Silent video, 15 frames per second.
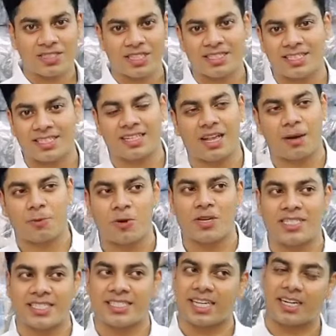और जल्द से जल्द आपको
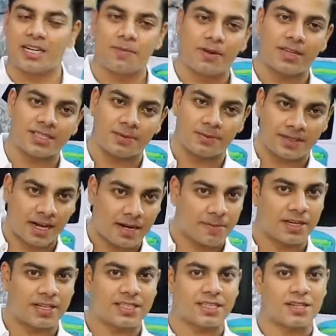इसी चैनल पे
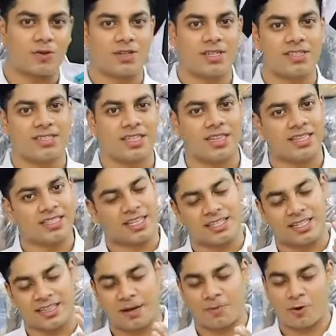सब्सक्राइब कर लीजिएगा क्योंकि जल्दी से
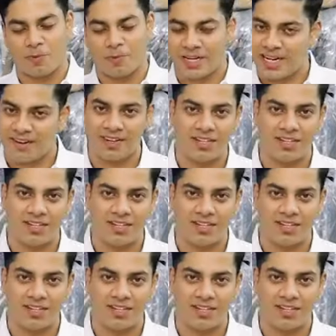जल्दी आपको मिलने